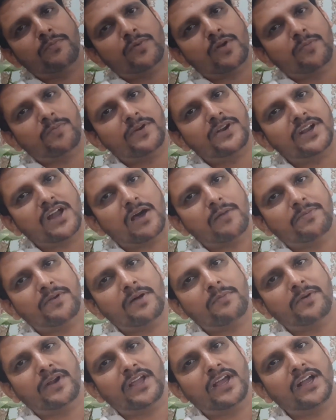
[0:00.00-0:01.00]
प्रॉपर
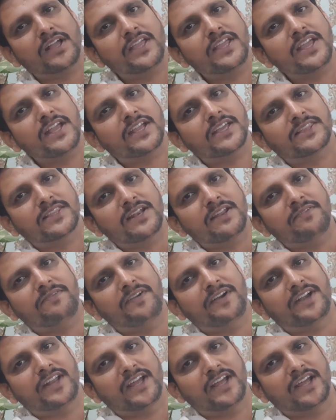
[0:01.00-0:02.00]
नापना पड़ेगा कि ये कितने
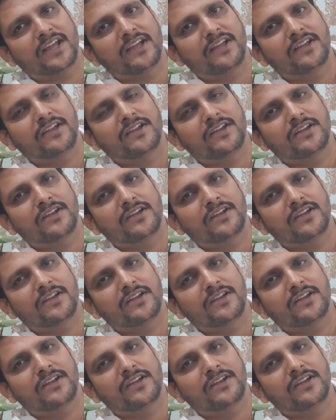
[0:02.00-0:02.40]
फिट है